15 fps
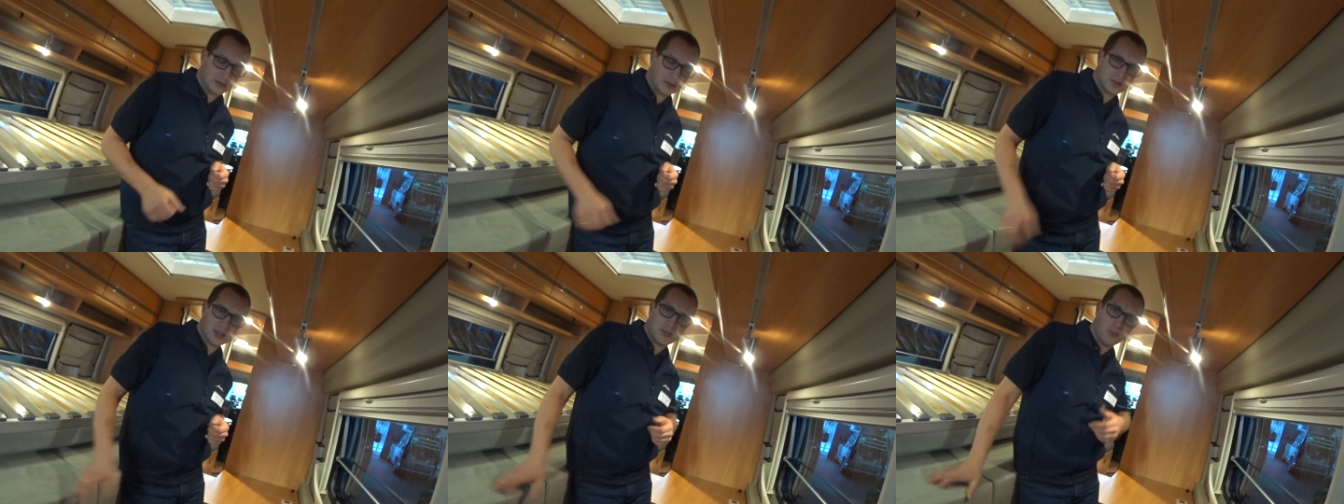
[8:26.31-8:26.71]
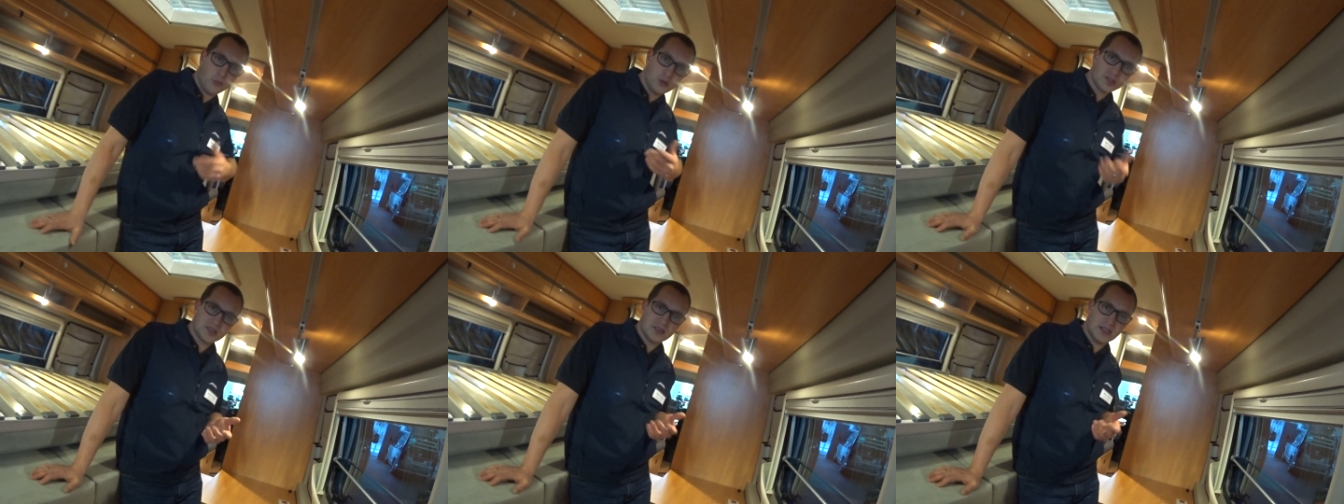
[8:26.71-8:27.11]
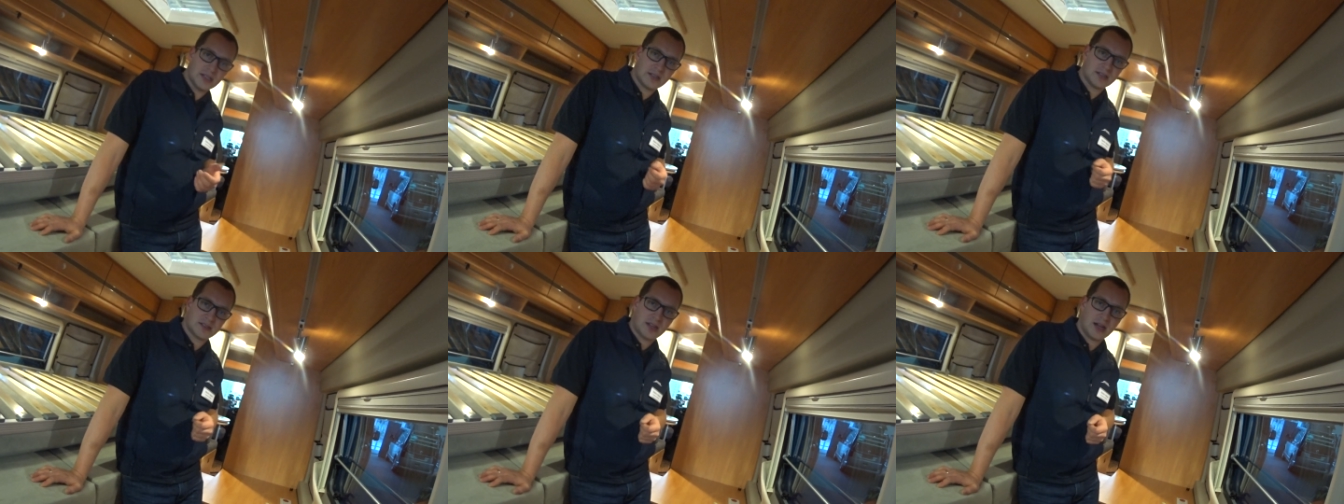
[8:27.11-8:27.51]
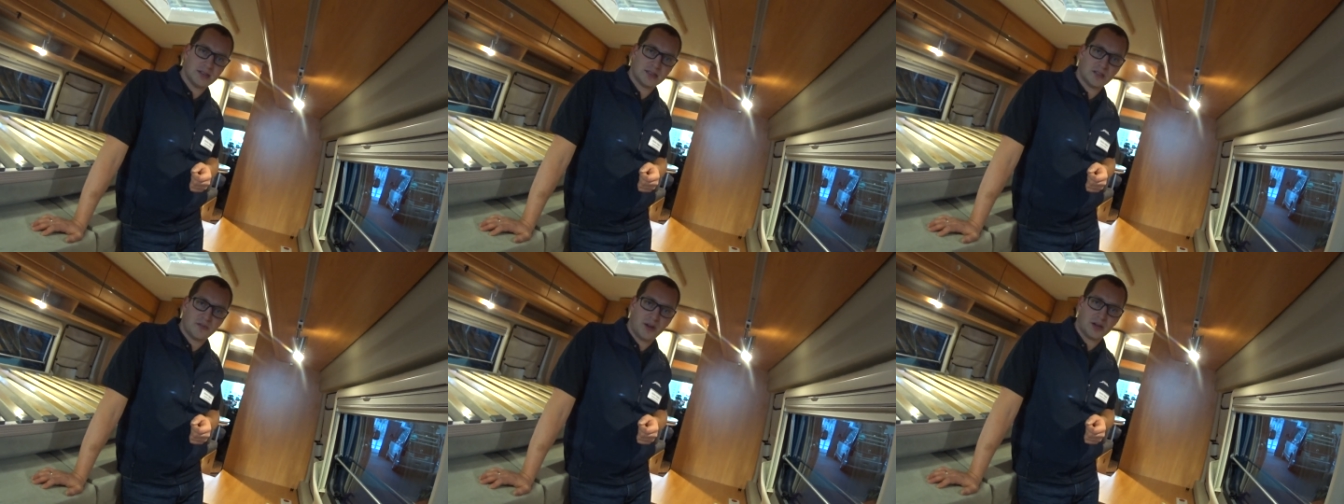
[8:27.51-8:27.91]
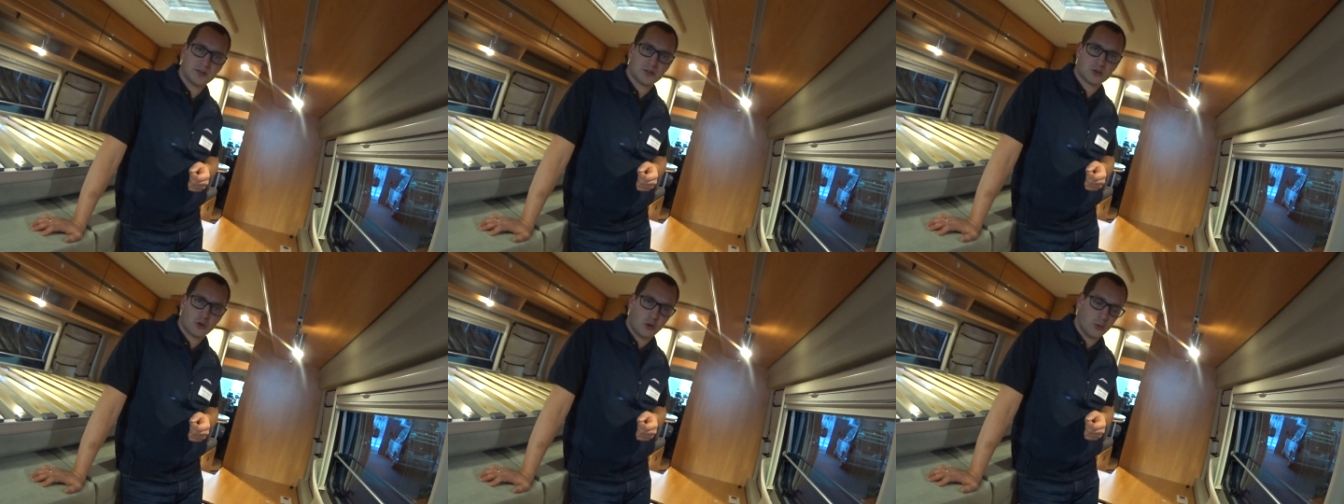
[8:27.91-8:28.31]
Also ich muss nicht das ganze
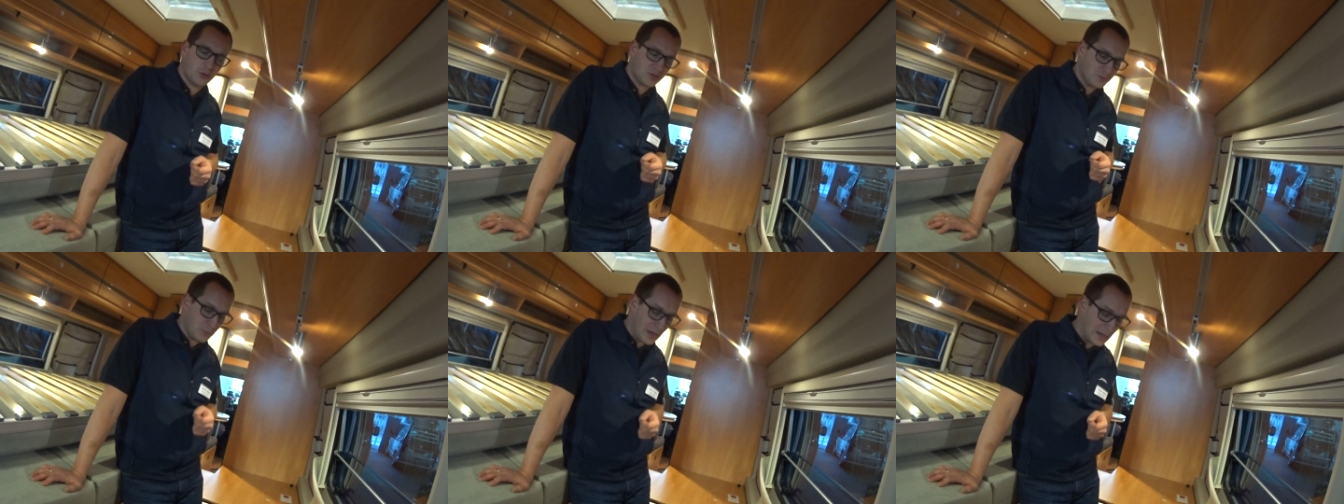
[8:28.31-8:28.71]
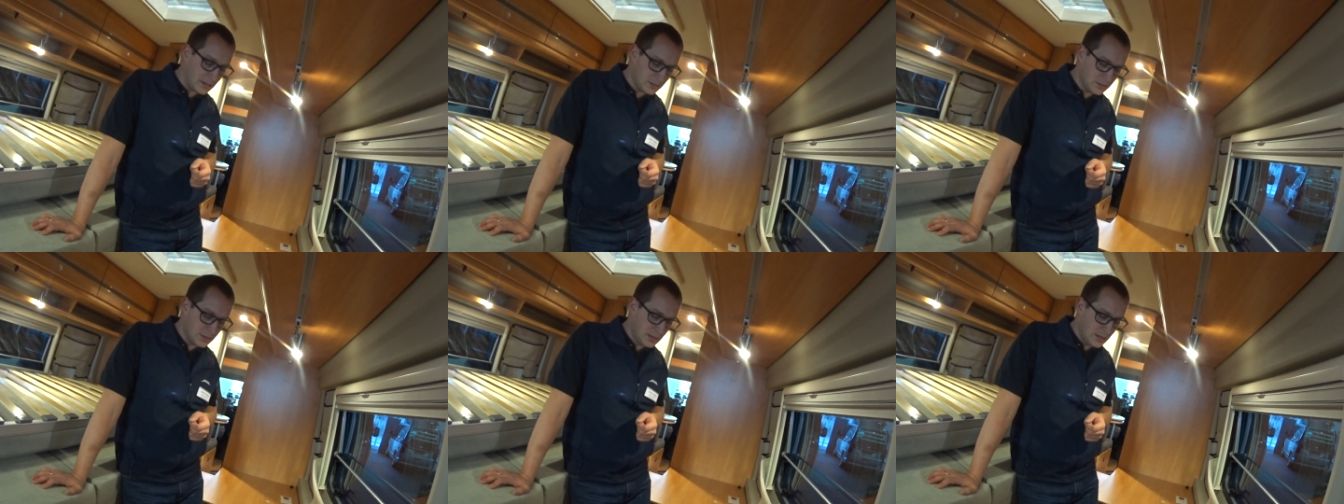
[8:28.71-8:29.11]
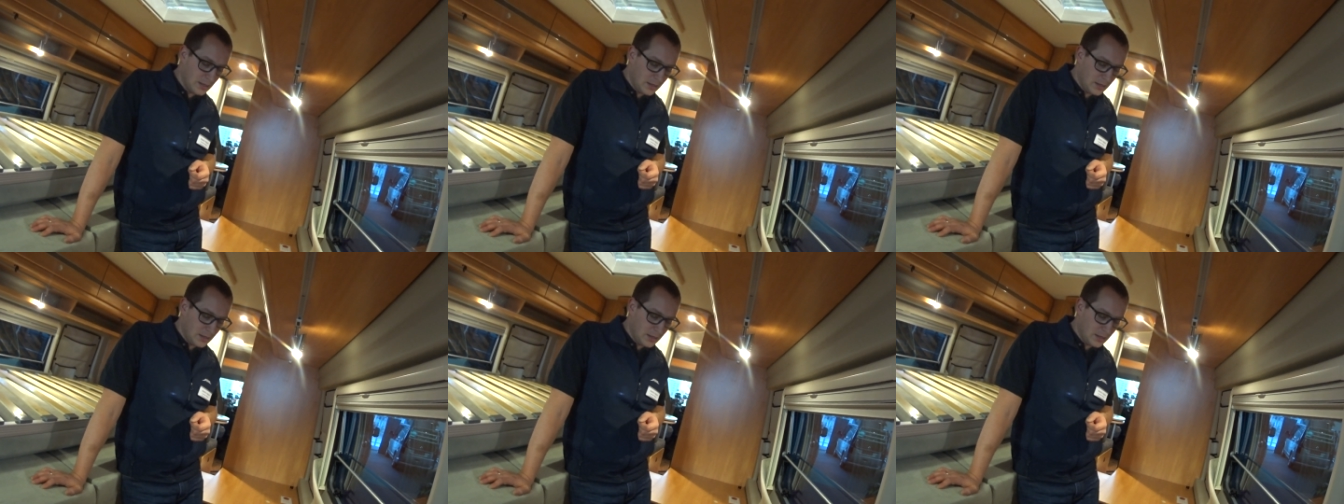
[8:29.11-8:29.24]
Fahrzeug stromlos machen.